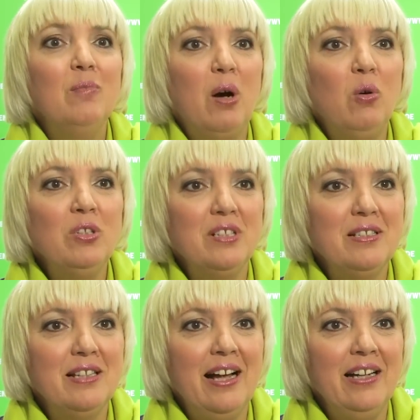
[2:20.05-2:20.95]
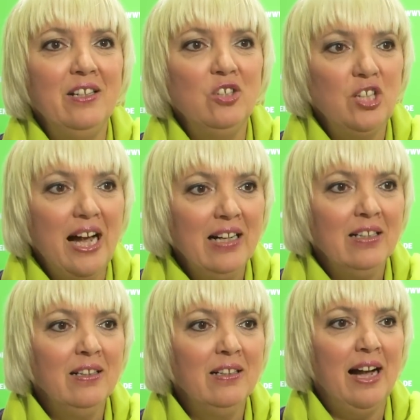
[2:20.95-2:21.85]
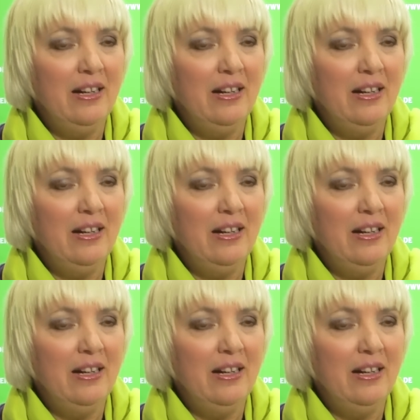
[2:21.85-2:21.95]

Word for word: Braucht es einen starken,